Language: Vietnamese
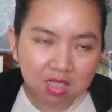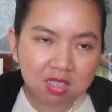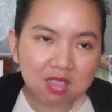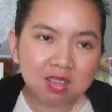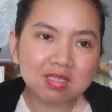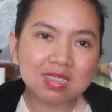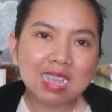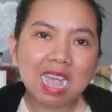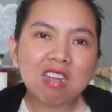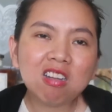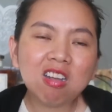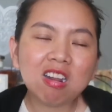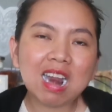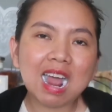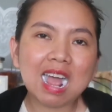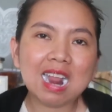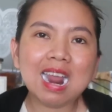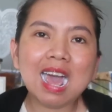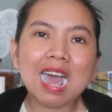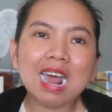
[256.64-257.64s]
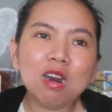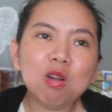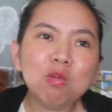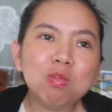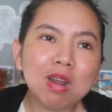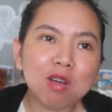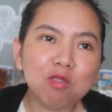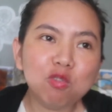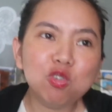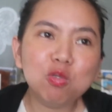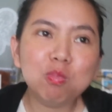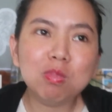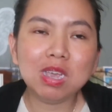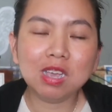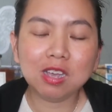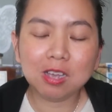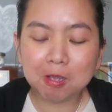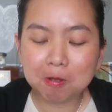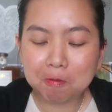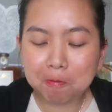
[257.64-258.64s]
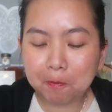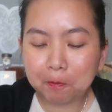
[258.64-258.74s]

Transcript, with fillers: Những trái còn lại là ăn lúc nào vui miệng.